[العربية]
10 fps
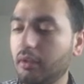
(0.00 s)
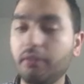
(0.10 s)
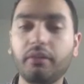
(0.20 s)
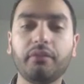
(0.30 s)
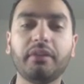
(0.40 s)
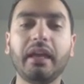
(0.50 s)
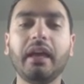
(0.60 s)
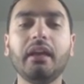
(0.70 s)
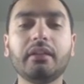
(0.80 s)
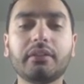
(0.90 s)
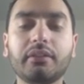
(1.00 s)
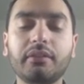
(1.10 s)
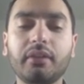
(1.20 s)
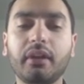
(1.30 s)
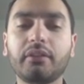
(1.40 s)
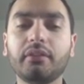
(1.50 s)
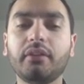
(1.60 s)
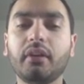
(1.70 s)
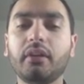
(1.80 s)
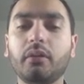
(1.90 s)
ففي حالة الصفر على
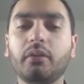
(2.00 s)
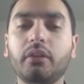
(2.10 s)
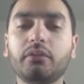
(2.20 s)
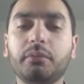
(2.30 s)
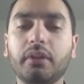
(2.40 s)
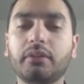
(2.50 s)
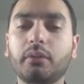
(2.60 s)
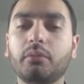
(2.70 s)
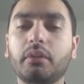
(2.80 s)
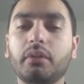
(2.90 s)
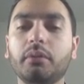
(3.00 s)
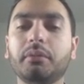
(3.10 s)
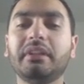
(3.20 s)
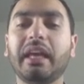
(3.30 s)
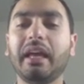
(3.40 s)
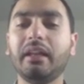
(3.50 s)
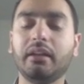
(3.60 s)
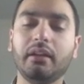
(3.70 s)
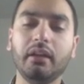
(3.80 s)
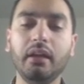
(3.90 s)
صفر أنا هون إيش بدي أسوي؟ بدي أحلل
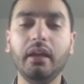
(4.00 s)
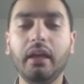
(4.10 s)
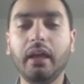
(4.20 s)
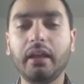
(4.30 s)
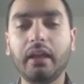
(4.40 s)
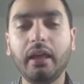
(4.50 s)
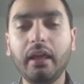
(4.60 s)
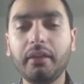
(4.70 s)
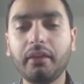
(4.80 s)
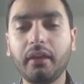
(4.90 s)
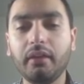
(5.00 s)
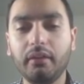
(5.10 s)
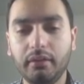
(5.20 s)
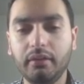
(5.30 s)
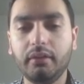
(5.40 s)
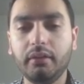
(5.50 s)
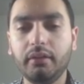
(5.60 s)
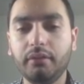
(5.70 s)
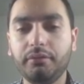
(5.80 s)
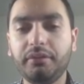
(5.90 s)
هلا هذا
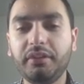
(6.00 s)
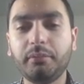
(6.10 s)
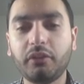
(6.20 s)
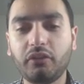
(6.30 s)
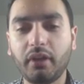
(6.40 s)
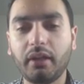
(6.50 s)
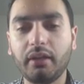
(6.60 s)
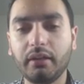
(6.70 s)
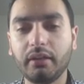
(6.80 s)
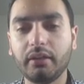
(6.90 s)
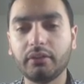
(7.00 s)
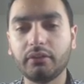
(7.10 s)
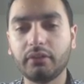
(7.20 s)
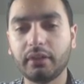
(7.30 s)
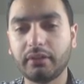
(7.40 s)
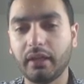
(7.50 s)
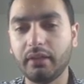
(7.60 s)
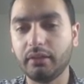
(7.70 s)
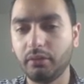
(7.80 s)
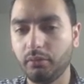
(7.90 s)
في مجال إيش
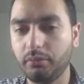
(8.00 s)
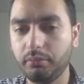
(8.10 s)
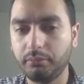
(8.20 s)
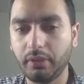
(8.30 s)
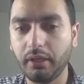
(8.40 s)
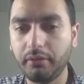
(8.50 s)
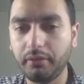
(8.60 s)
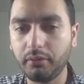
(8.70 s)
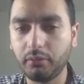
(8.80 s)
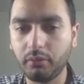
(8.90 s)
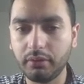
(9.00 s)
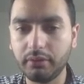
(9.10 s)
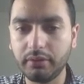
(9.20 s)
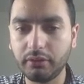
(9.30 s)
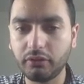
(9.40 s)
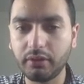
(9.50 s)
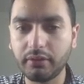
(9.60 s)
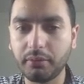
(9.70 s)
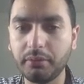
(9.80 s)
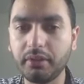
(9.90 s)
لتحليله بحيث انه عندي شيء
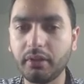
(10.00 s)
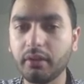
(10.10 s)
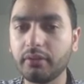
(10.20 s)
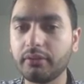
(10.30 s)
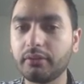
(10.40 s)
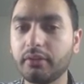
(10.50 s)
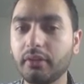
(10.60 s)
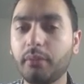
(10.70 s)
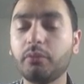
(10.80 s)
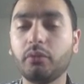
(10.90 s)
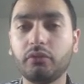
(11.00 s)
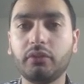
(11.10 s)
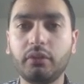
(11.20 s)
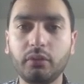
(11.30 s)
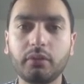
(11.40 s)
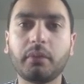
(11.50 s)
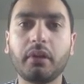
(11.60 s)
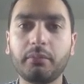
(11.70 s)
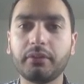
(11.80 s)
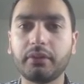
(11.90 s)
تربيع ناقص خمسة وعشرين يعتبر
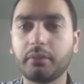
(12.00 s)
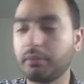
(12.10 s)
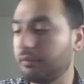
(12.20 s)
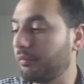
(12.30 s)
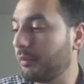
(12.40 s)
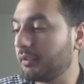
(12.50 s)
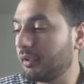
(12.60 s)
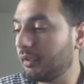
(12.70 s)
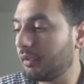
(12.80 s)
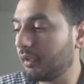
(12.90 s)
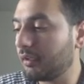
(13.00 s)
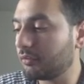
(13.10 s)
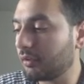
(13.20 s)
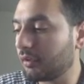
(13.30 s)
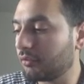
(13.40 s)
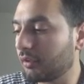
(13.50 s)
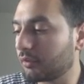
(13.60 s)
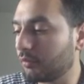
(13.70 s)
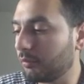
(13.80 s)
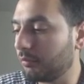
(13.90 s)
خمسة تربيع فبقدر انا اجي اجي
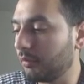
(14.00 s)
اكتب